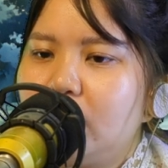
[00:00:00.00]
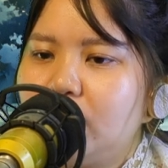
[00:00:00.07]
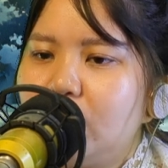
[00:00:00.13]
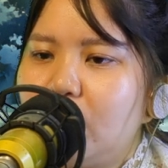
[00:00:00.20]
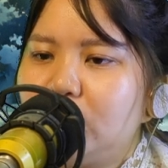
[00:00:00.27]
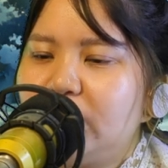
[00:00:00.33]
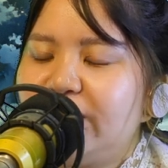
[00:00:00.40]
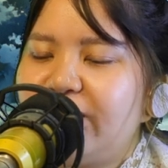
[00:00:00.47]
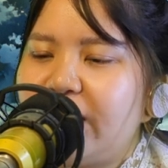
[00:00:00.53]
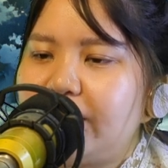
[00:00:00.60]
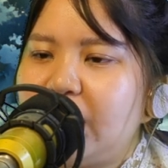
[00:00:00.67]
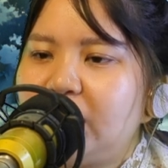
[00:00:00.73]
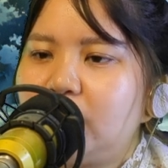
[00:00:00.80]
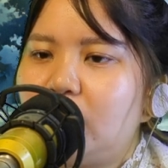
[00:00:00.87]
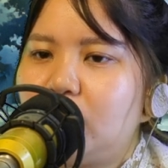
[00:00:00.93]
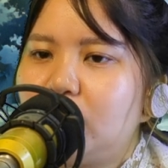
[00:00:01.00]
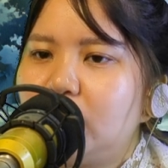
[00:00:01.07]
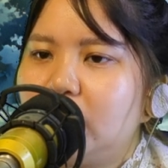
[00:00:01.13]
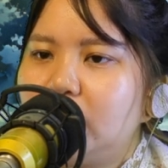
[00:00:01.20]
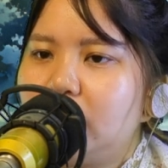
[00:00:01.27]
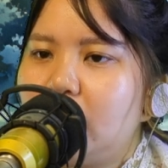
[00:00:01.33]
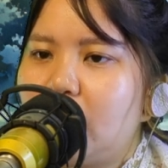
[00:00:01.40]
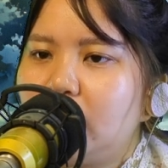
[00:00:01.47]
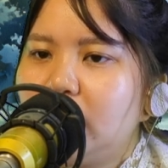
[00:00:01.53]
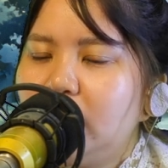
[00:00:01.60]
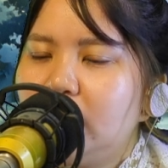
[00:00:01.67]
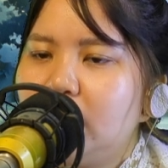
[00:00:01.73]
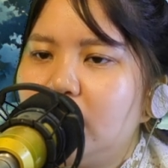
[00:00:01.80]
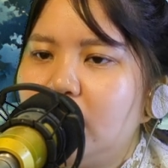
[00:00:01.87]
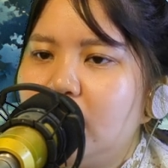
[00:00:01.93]
Bộ Thiên Phàm lắc đầu
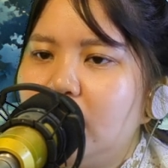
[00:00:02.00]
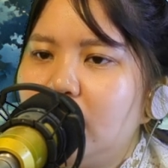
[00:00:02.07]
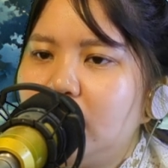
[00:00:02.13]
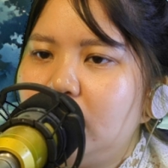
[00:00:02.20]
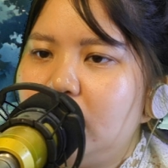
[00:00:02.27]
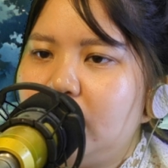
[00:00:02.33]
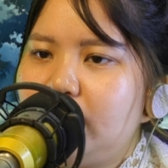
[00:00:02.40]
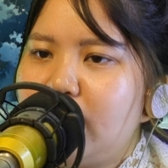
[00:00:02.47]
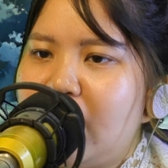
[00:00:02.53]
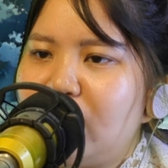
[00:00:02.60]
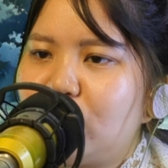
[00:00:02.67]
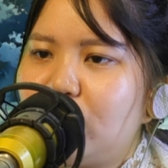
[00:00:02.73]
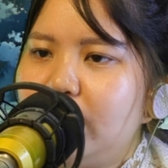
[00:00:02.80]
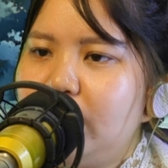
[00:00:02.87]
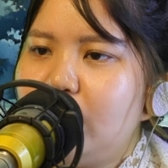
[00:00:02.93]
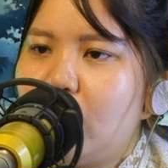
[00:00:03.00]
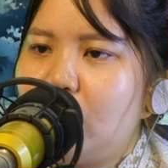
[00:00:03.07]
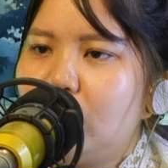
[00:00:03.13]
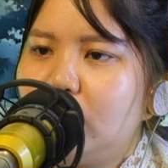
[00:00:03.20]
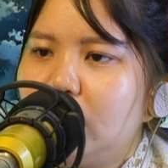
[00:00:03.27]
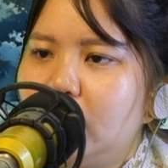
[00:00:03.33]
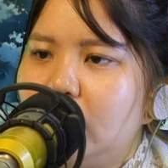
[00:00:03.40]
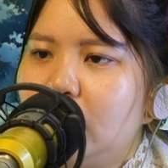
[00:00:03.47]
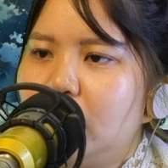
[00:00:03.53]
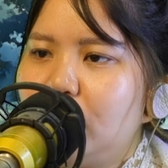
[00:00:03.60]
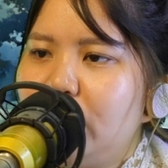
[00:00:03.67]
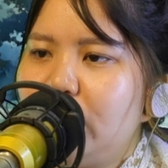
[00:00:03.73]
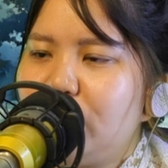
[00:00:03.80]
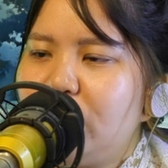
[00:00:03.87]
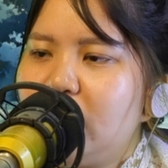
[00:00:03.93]
nói: "Lệnh bài của binh bộ hữu
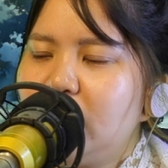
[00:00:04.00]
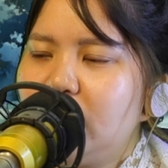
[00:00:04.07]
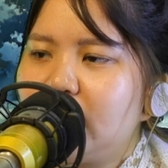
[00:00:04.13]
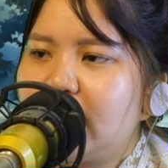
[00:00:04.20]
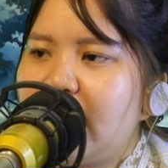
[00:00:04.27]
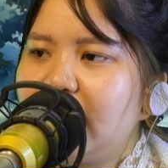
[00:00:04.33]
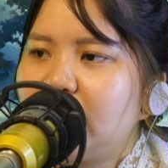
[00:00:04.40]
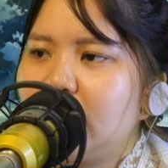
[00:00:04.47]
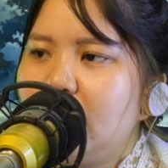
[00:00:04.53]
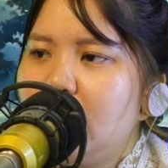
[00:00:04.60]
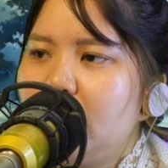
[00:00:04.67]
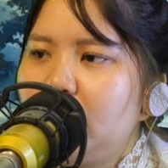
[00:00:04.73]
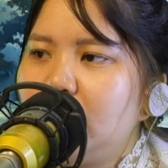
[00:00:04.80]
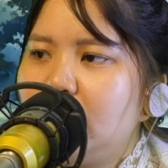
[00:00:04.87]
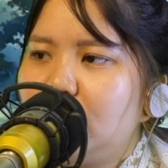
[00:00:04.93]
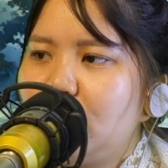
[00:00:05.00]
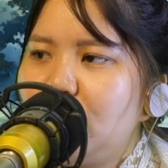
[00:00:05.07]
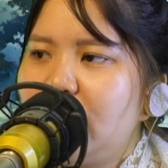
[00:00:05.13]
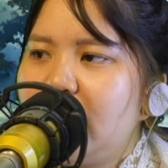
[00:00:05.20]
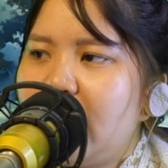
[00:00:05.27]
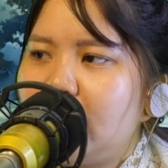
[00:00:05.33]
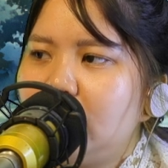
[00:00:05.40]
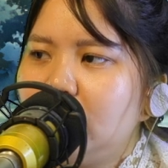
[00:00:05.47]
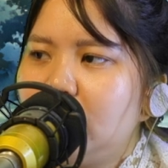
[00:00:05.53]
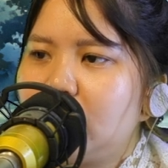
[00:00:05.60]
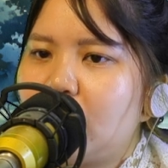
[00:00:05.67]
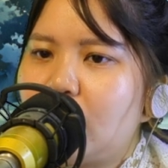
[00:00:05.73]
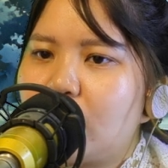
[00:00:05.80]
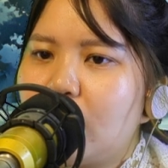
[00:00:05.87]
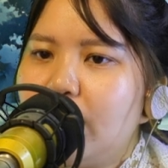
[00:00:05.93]
hiệu với người khác, nhưng đối với hắn
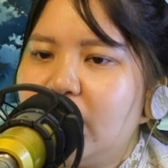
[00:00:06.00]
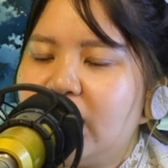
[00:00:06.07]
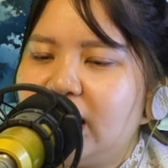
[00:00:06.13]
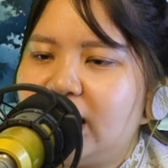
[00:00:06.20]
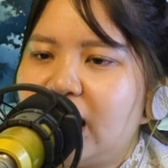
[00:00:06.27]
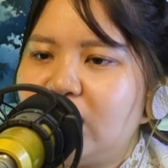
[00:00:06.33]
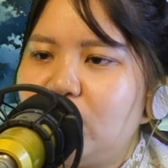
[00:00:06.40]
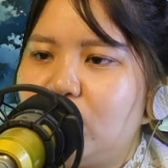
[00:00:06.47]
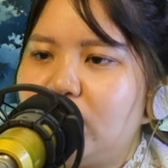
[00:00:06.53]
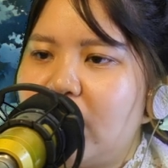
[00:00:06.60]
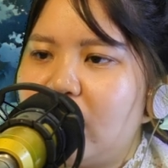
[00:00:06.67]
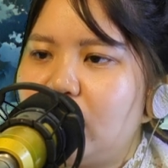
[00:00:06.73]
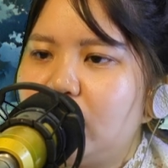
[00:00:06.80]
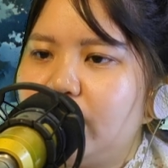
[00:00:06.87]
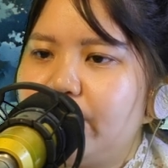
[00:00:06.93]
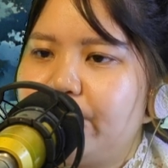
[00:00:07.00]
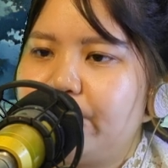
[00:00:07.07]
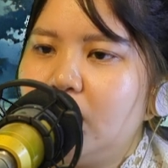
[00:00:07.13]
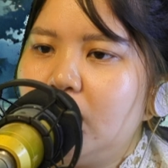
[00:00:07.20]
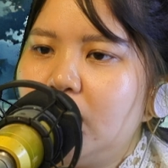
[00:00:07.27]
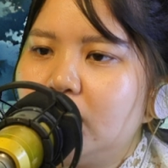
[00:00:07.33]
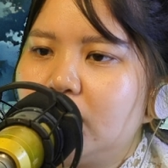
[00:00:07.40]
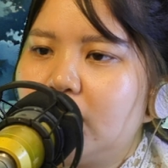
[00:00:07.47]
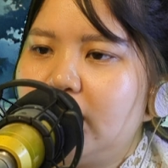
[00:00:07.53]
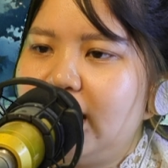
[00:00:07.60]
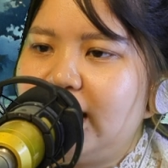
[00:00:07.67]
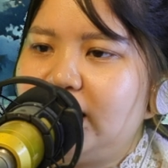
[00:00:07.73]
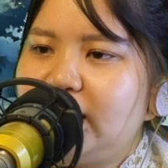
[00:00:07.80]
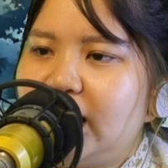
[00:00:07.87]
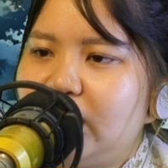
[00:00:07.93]
không có bất kỳ tác dụng nào. Người
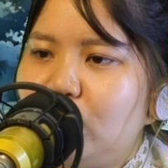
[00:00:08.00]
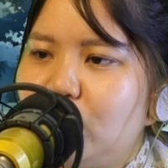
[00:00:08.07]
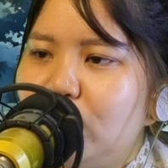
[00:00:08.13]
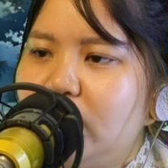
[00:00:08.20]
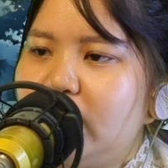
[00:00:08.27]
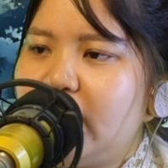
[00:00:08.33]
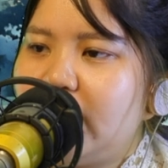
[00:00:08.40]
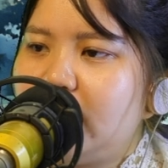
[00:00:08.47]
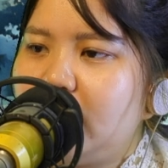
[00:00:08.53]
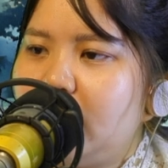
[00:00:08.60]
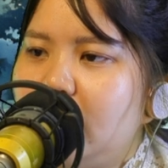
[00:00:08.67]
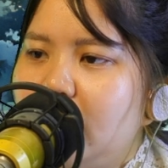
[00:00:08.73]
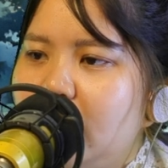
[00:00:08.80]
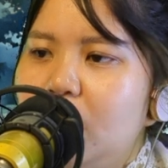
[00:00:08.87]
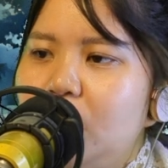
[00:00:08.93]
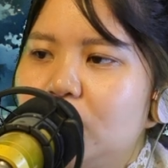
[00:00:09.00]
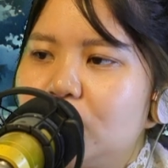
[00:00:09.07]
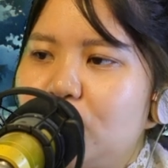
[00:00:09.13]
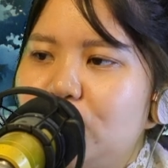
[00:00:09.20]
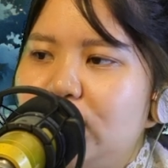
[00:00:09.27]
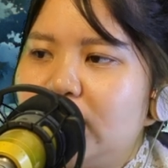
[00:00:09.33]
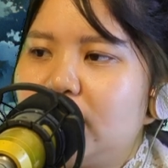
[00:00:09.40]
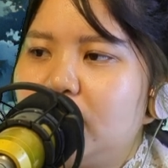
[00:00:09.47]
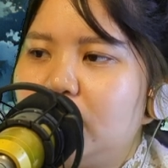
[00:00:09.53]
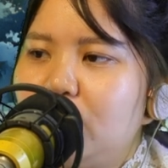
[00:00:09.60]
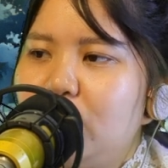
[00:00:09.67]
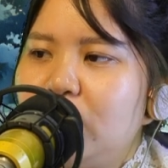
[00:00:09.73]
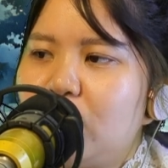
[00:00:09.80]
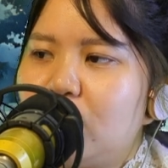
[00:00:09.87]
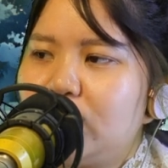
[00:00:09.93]
này trẻ tuổi như vậy, có thể cưỡi
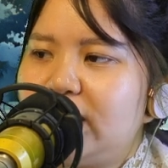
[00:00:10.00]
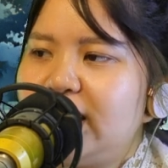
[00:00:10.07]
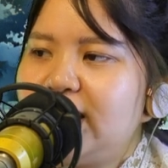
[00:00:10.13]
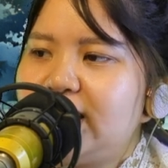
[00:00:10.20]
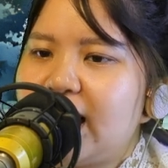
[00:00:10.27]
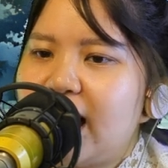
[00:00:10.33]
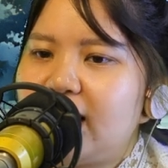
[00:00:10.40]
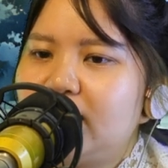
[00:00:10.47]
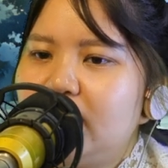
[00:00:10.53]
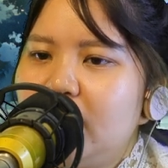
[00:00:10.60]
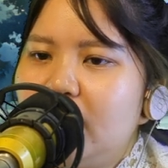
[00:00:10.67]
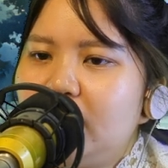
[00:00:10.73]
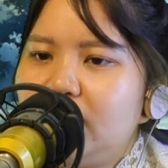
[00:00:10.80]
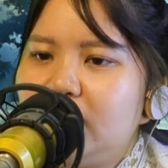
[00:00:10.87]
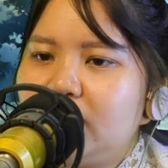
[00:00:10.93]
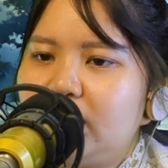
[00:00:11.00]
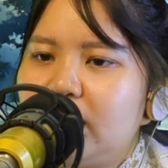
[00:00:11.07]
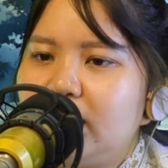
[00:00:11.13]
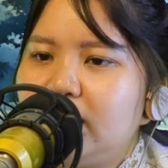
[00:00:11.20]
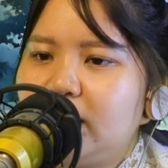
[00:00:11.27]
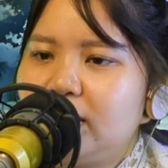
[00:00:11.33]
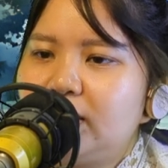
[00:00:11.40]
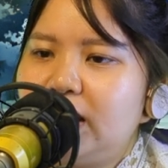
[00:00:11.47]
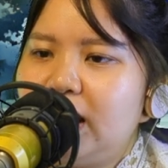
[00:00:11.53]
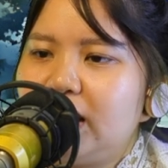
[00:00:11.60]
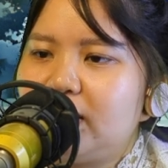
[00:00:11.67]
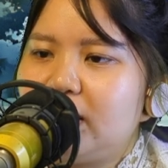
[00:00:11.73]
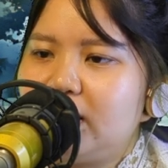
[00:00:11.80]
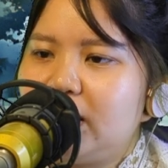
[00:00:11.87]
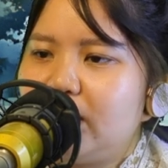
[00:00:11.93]
huyết hồn chiến xa, nhất định chỉ là
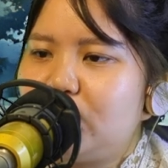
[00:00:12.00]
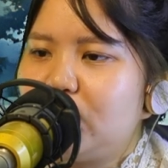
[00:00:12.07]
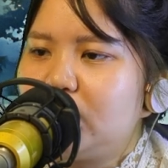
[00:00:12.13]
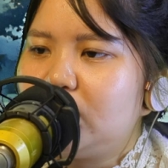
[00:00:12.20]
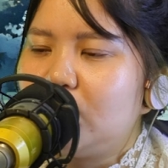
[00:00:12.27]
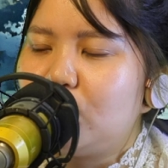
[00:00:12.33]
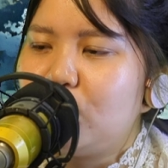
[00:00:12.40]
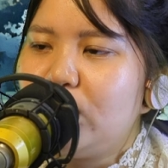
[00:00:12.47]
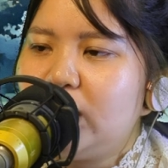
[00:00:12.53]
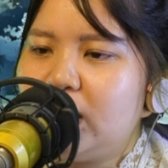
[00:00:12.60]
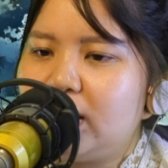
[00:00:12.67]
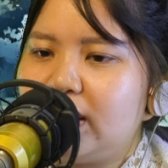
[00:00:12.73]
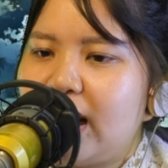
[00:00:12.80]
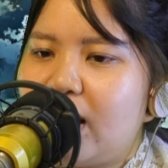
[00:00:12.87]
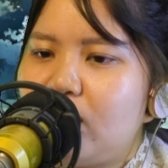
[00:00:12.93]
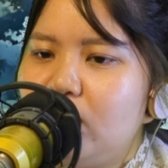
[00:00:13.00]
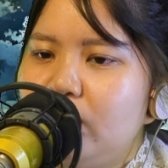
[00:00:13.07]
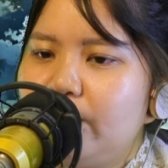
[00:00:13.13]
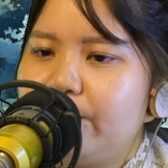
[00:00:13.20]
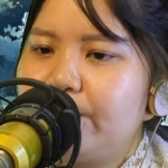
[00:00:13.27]
tân nhiệm thần tượng của Huyết Thần Giáo.